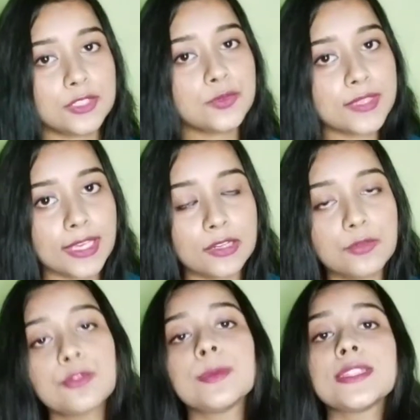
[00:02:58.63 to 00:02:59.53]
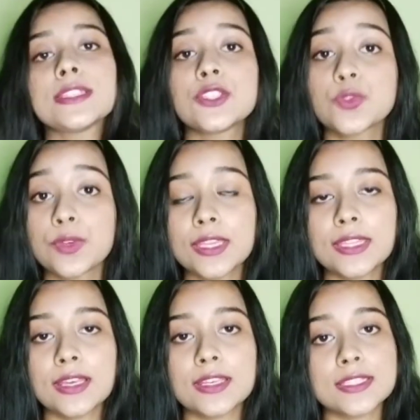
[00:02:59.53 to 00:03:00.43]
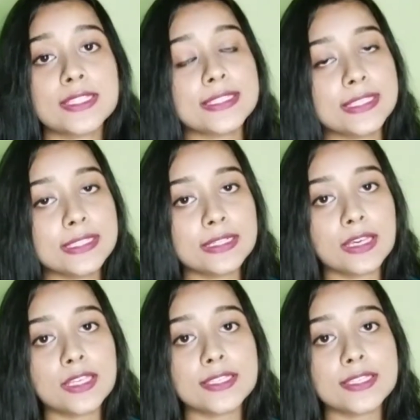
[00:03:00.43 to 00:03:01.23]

একটু খেয়াল করবে যাতে চোখে না আসে স্কিনে না